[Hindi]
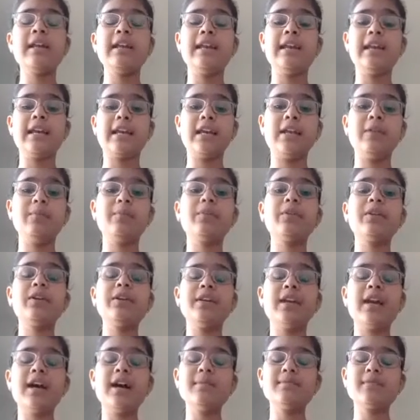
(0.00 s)
लेकिन
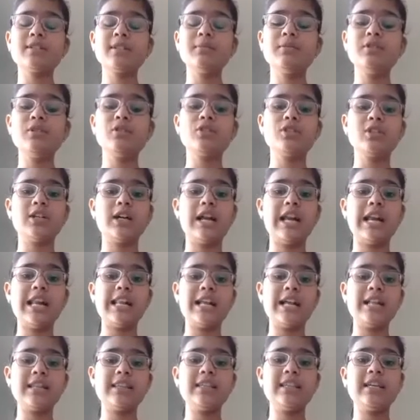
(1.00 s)
यह हम सभी लोग जान
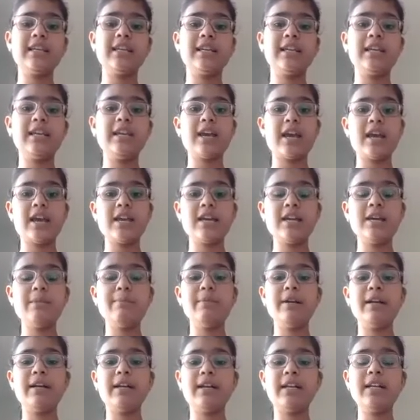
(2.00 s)
जानते हैं कि यह एक
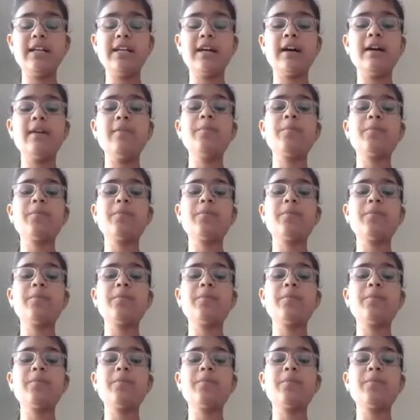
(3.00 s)
मिट्टी का